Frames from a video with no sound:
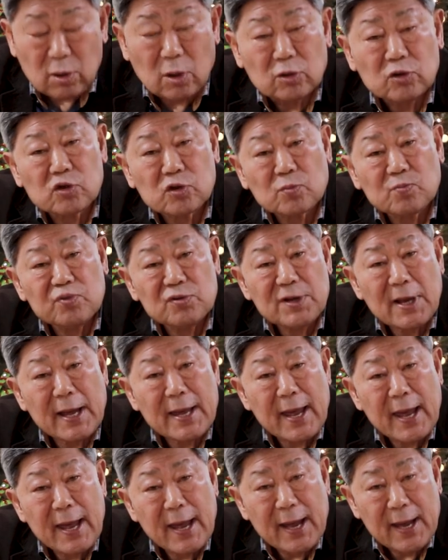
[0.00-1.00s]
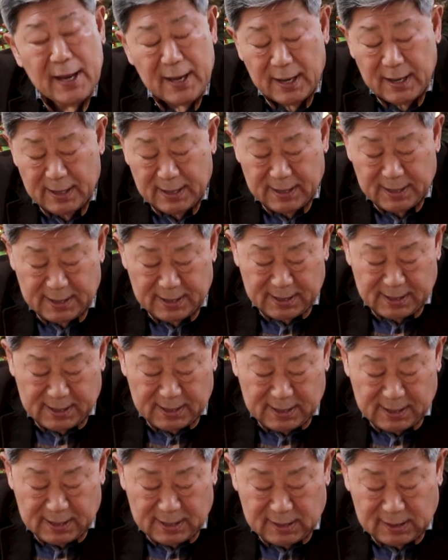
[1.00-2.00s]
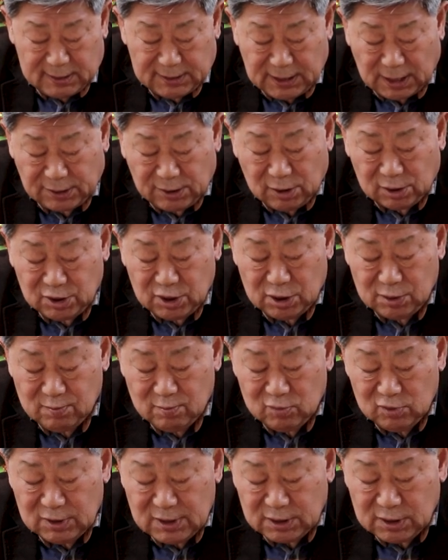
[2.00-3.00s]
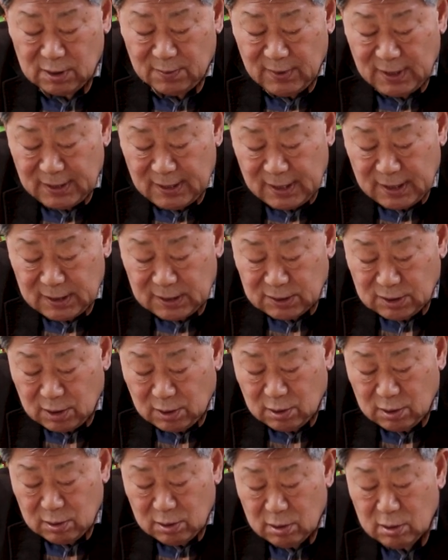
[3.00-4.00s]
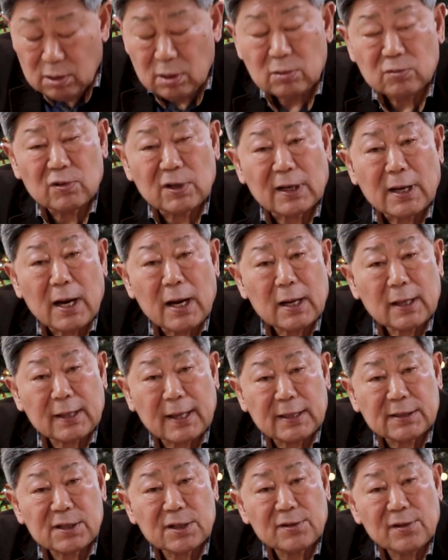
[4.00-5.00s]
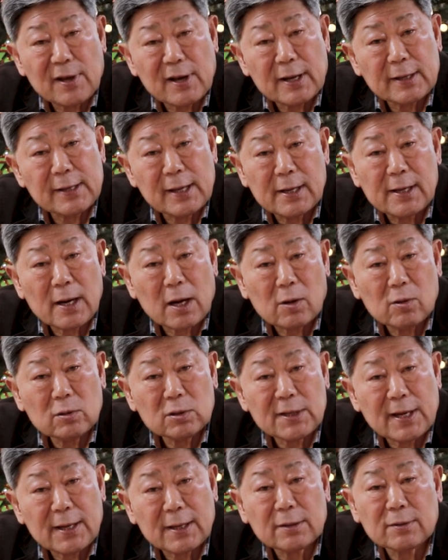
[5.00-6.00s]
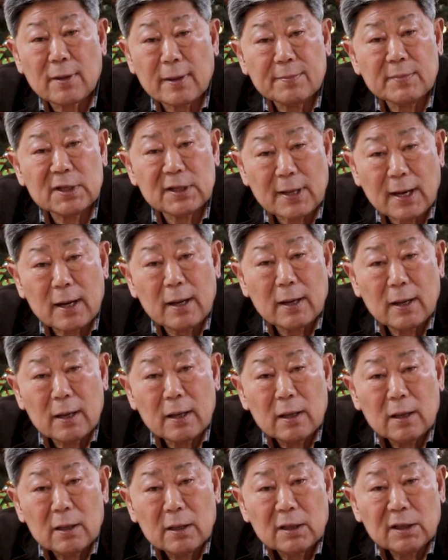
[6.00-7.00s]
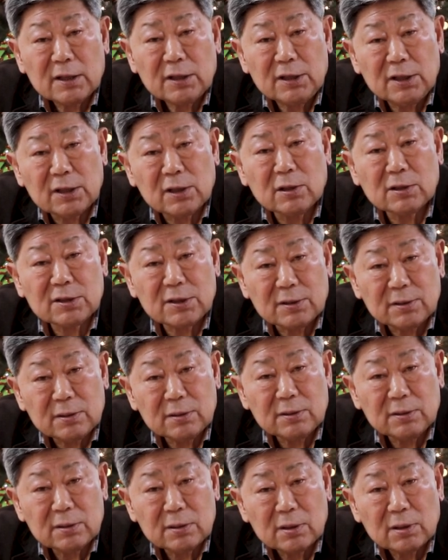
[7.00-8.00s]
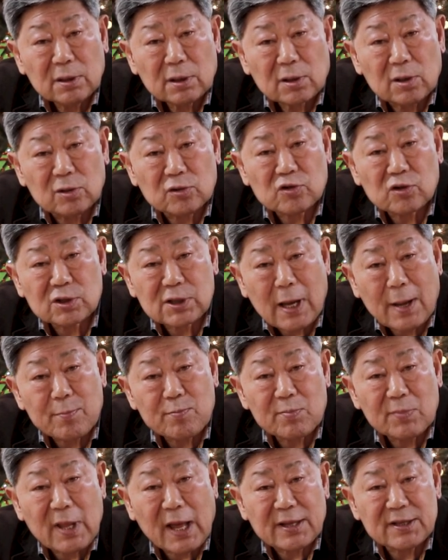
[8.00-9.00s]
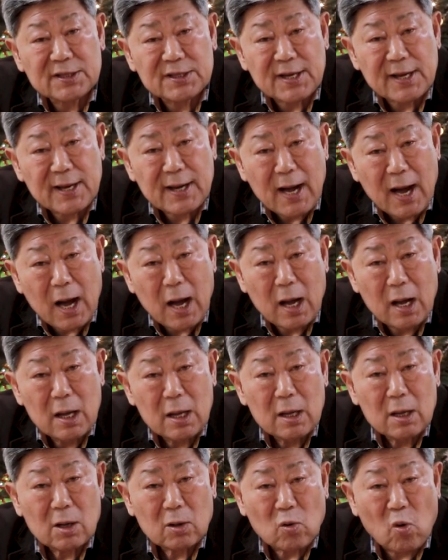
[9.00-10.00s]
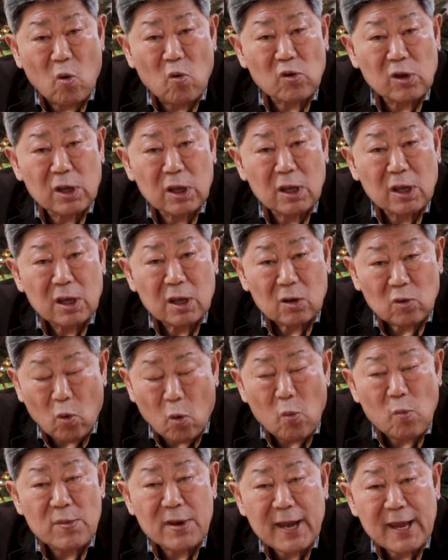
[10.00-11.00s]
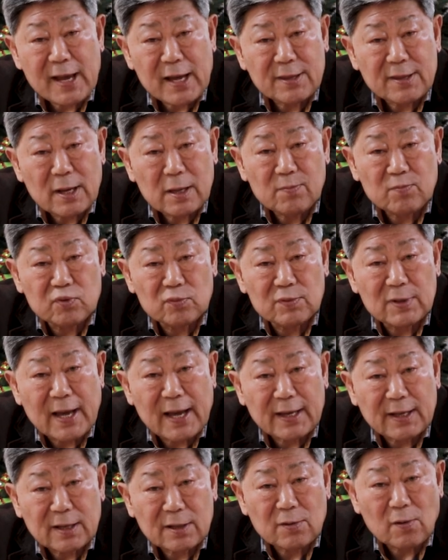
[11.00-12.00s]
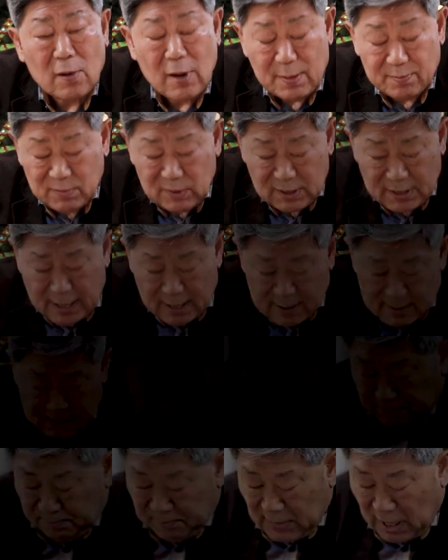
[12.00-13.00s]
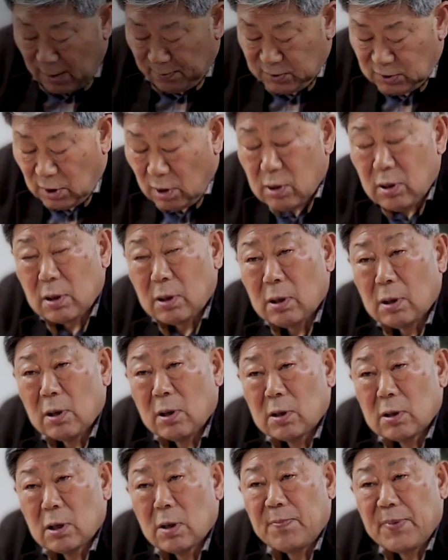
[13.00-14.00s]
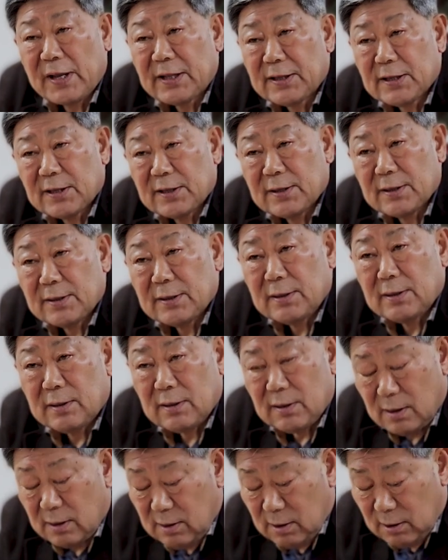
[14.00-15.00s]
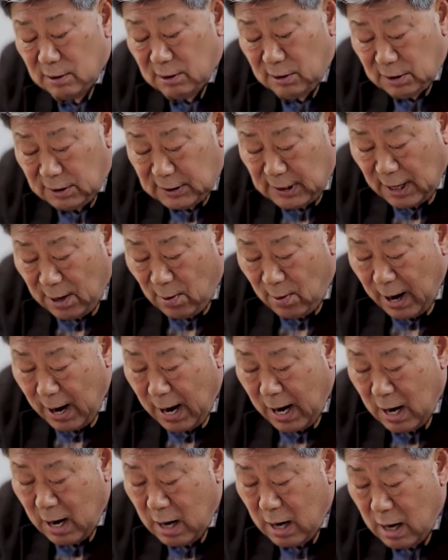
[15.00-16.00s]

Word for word: 건축 분야의 자격증 문제점에 대해서 우리가 개선되어야 되리라고 생각됩니다. 이것은 건축 3단체가 공이 고민해야 될 분야이기도 합니다. 앞서 언급했던 의사와